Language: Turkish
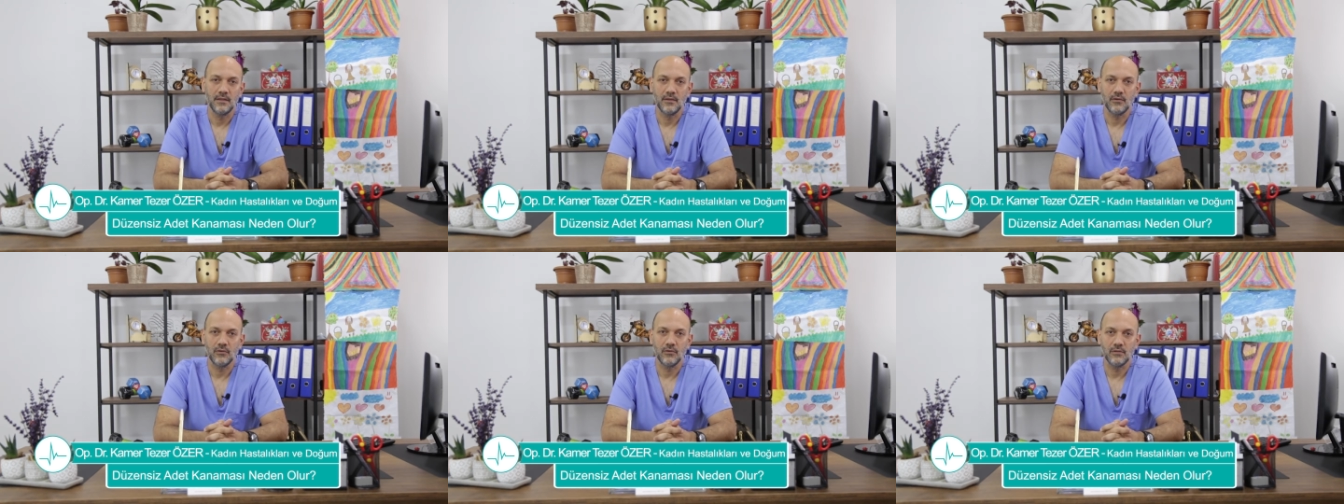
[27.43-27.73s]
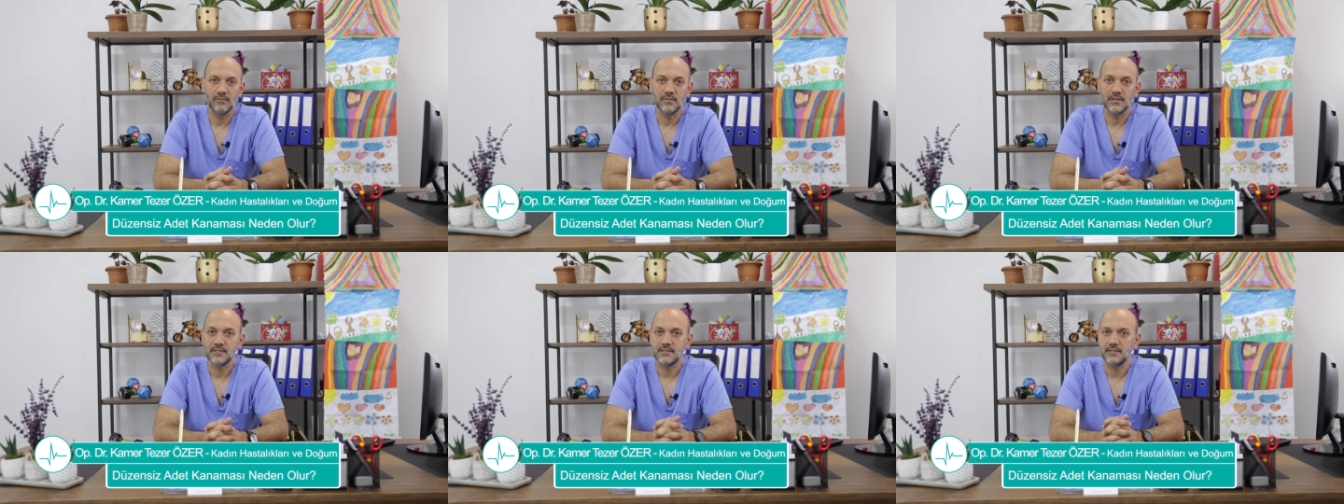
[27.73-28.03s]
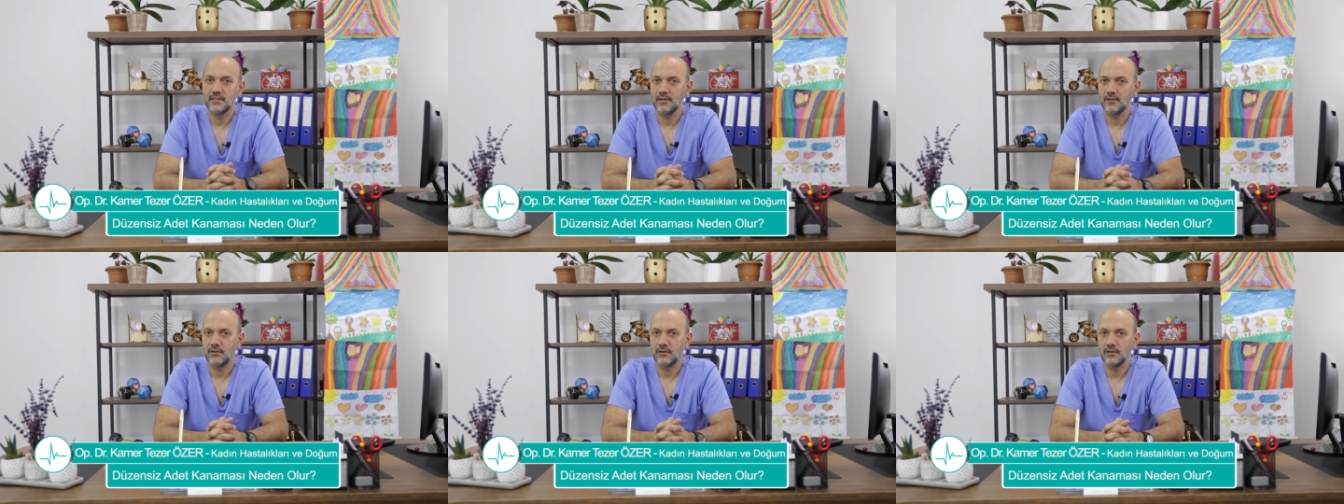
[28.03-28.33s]
ve
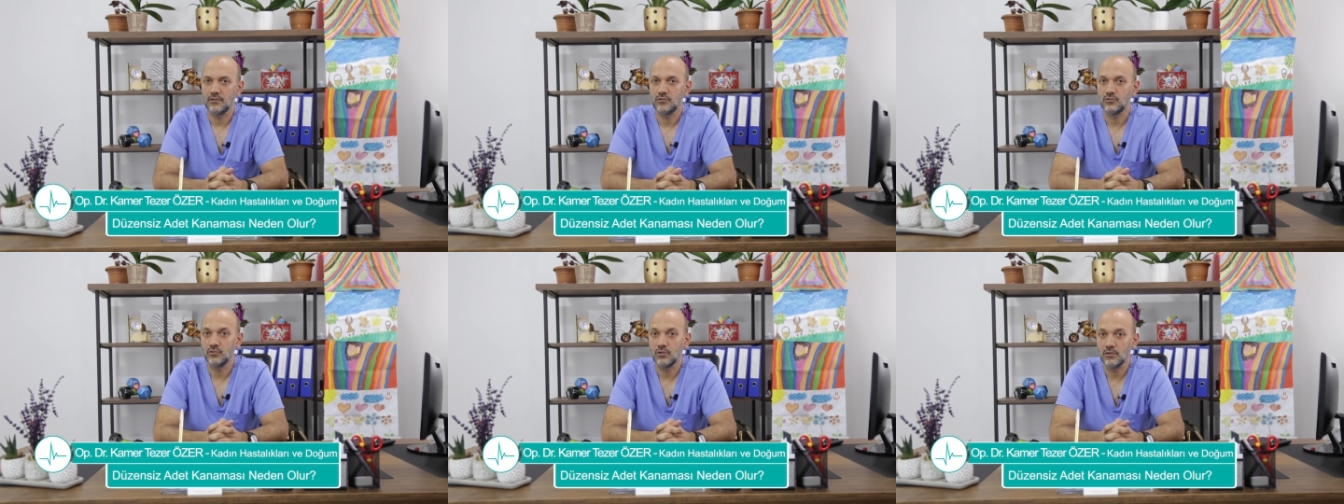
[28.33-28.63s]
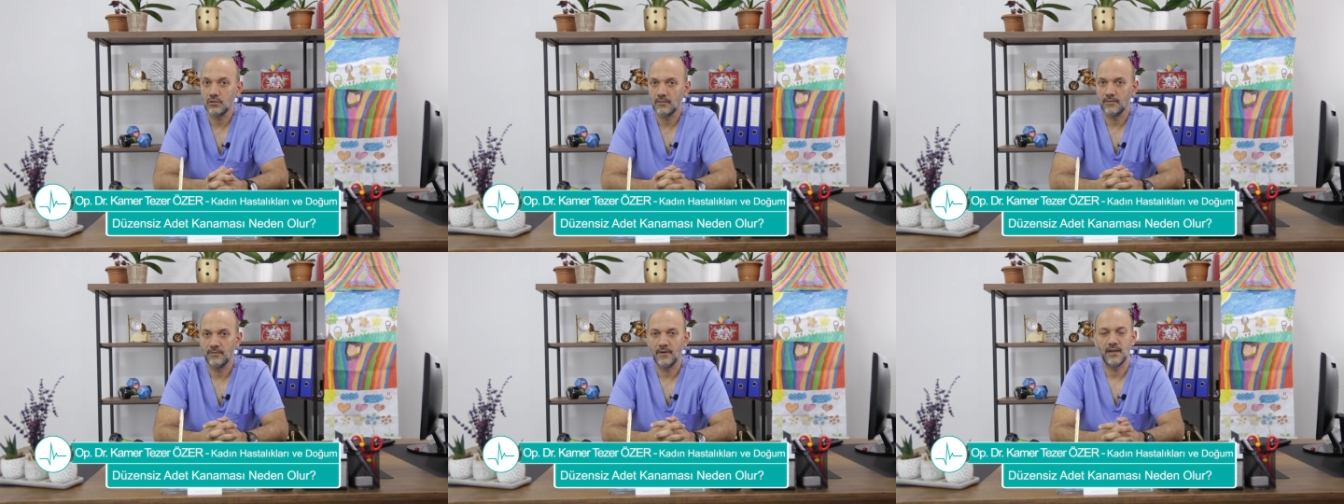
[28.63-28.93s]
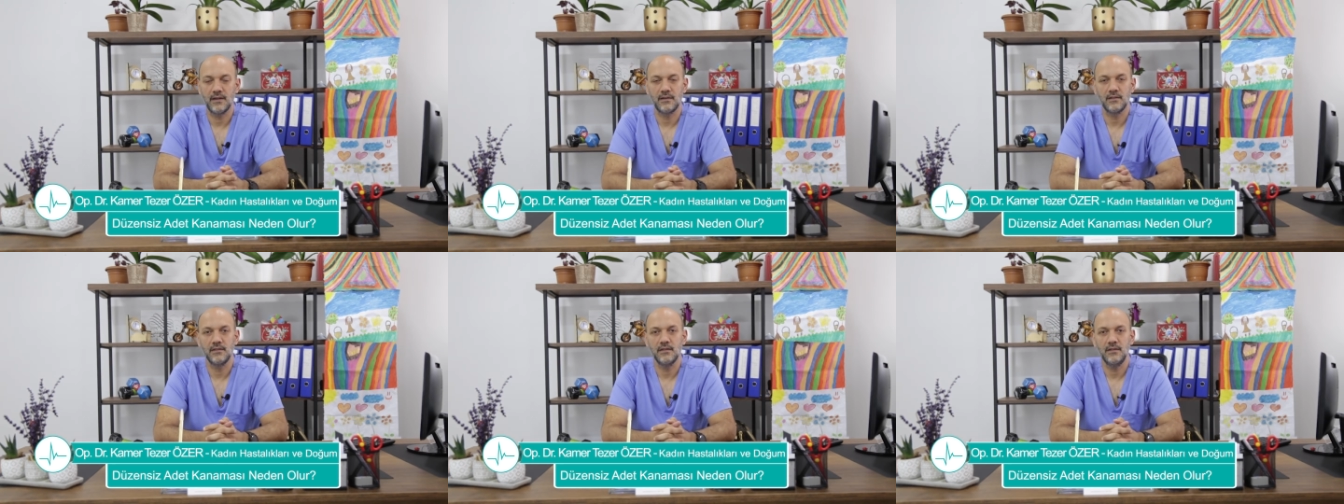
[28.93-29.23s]
olmasına göre çok
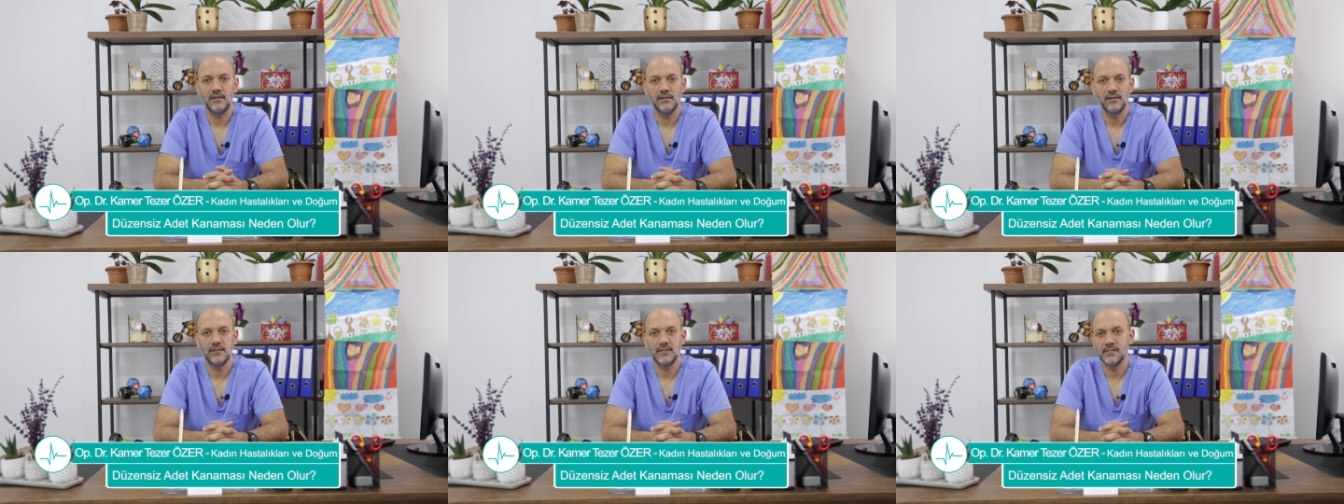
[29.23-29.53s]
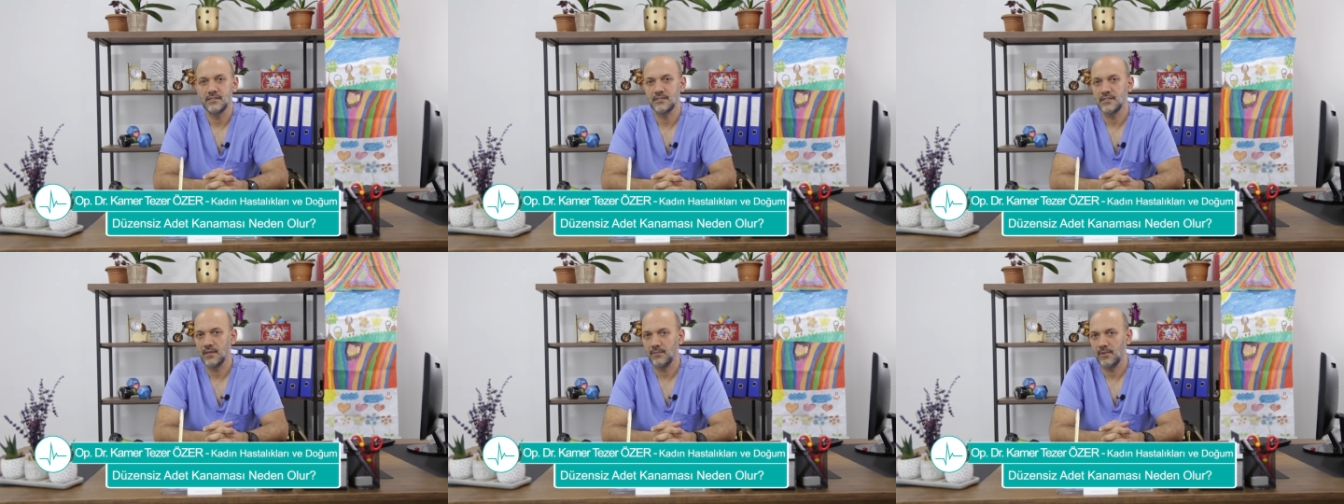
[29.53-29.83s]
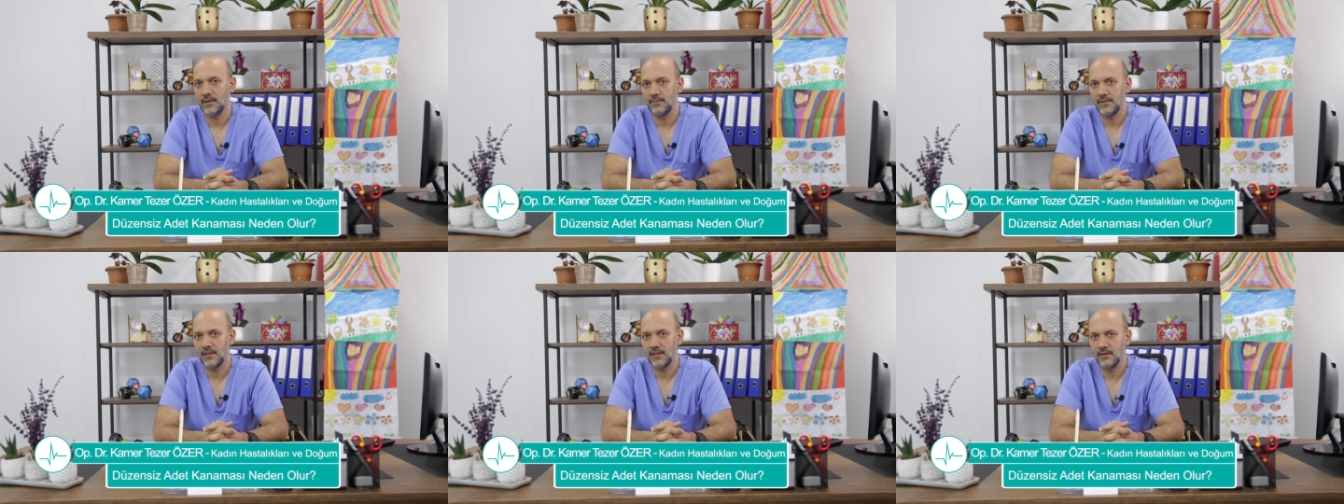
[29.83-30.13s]
farklı
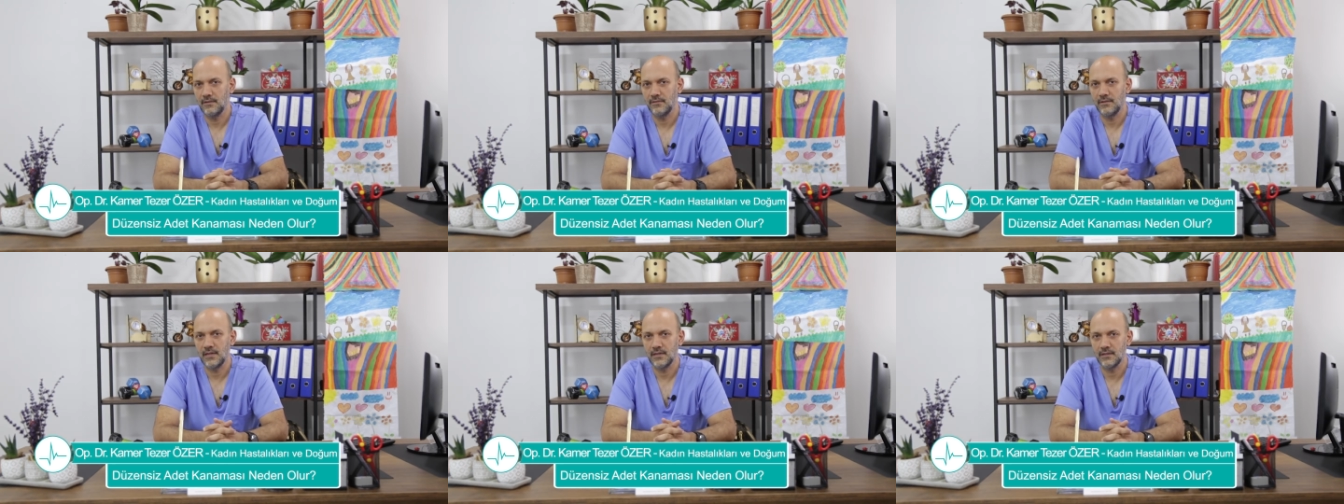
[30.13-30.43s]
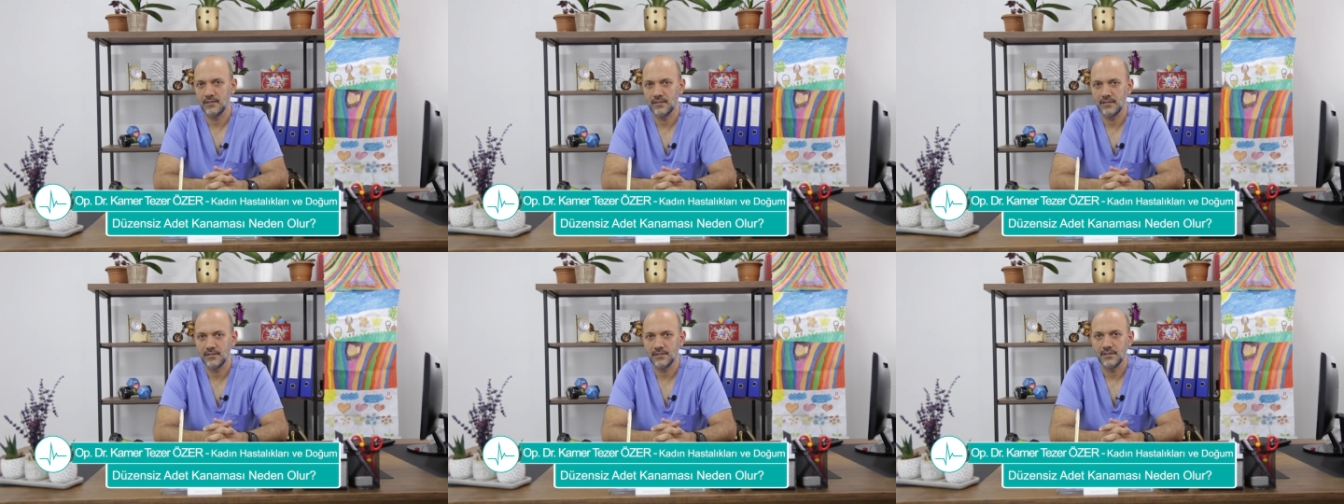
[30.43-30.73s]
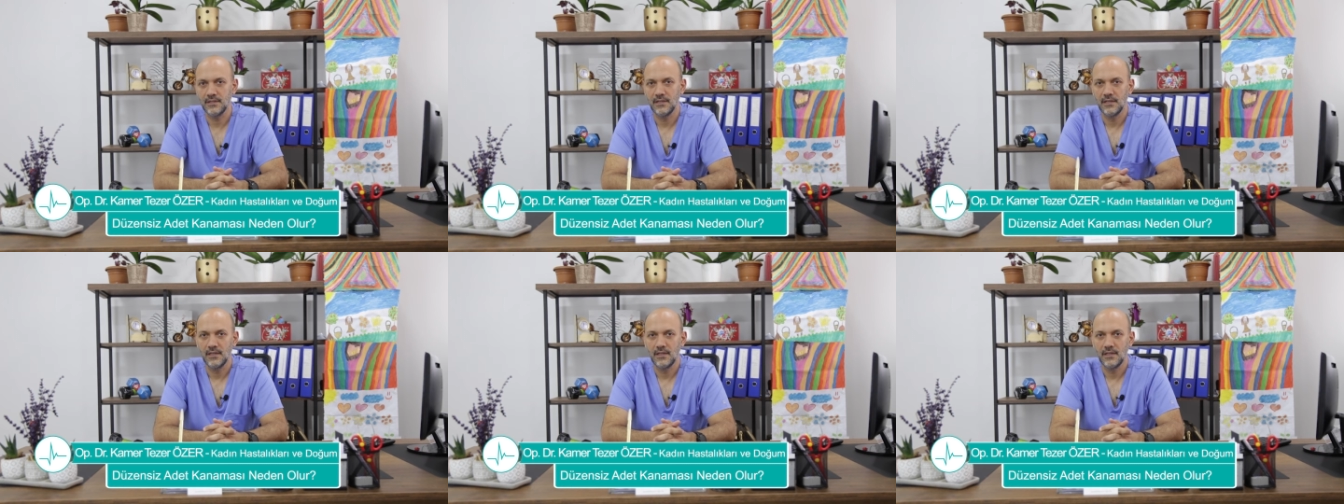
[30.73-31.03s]
sebepleri vardır.